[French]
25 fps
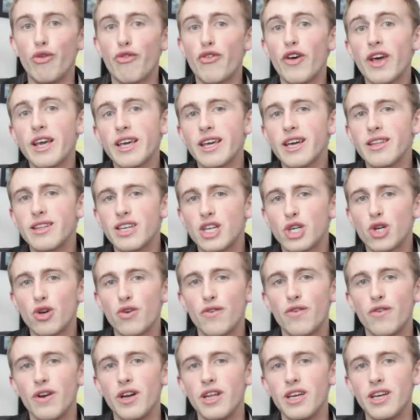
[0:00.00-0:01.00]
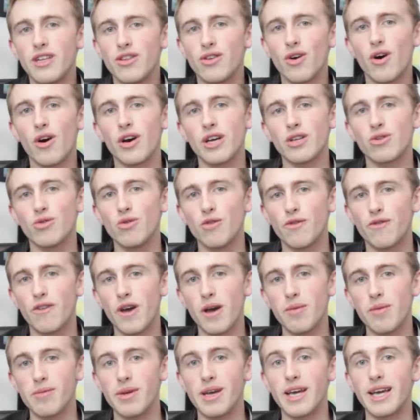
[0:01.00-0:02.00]
Le fait qu'un des chevaliers d'or est une
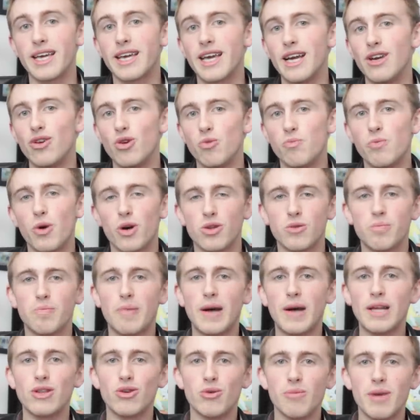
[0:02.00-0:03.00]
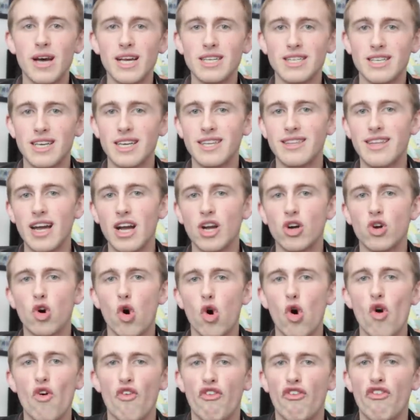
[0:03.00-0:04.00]
femme et qu'elle ne porte pas de masque est un
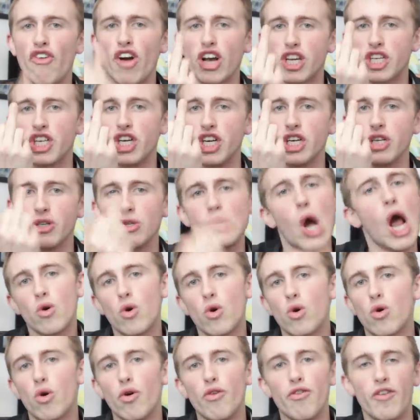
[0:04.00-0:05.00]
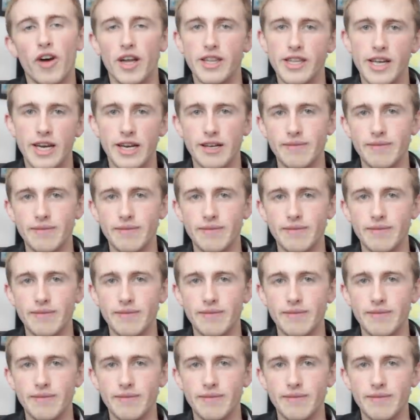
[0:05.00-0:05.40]
gros fuck you aux gros fans.